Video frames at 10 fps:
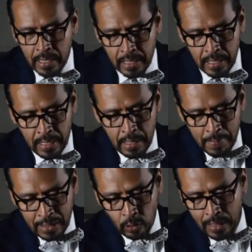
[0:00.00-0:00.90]
Eh,
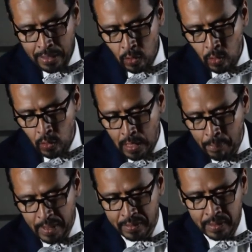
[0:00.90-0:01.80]
me ha tocado
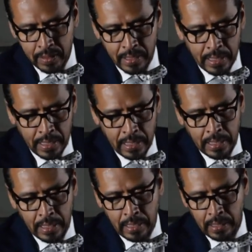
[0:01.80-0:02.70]
a partir
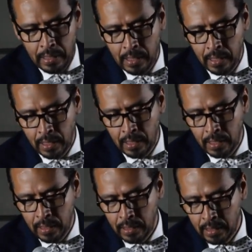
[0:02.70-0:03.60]
de,
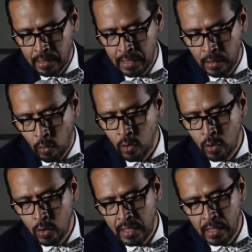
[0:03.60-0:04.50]

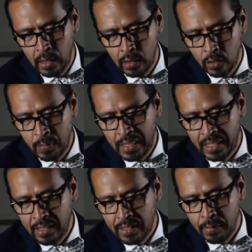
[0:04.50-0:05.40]
julio del
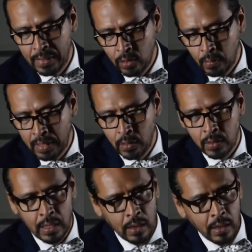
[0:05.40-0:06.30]
2015, más o
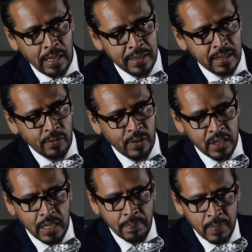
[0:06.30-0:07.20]
menos a, esta
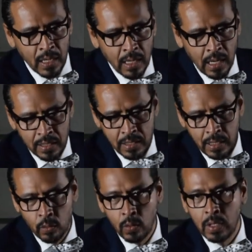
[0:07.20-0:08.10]
fecha,
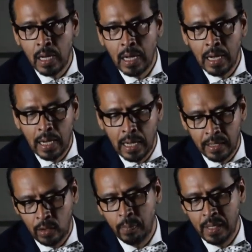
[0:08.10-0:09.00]
hacer una
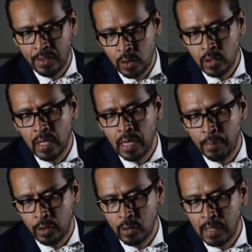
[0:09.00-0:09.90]
recopilación de
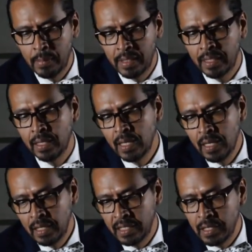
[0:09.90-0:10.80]
aproximadamente
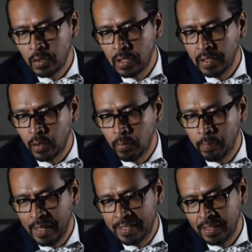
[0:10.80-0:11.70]
571
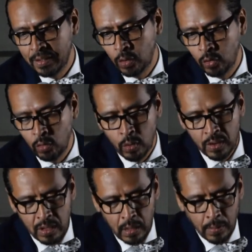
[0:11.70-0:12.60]
pacientes con
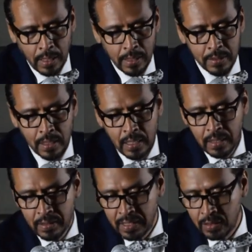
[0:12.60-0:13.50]
tumores cerebrales.
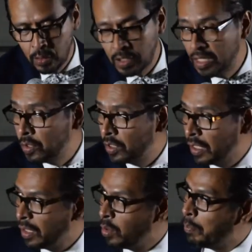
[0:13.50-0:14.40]
De estos
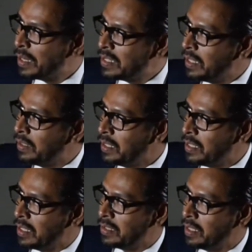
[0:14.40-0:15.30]
571 pacientes,
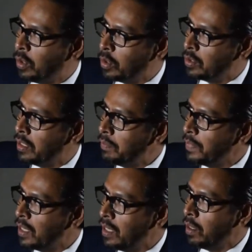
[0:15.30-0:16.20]
en este corte,
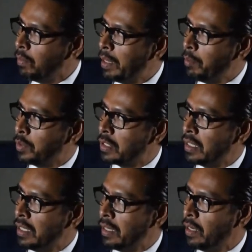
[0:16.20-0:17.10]
vemos
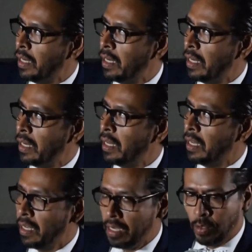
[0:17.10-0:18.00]
que eh,
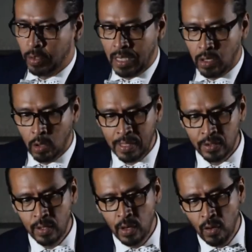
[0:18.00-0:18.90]
los
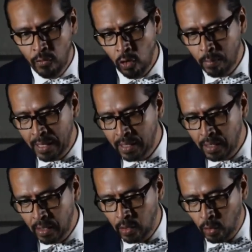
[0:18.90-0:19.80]
adenomas forman
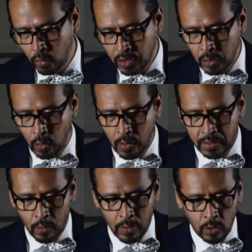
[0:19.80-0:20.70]
con
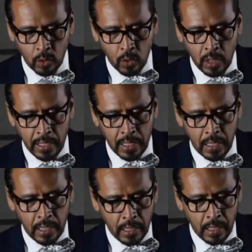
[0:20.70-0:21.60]
144
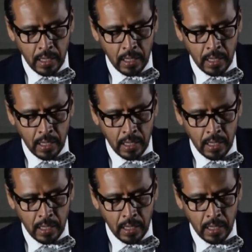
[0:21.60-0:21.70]
eh,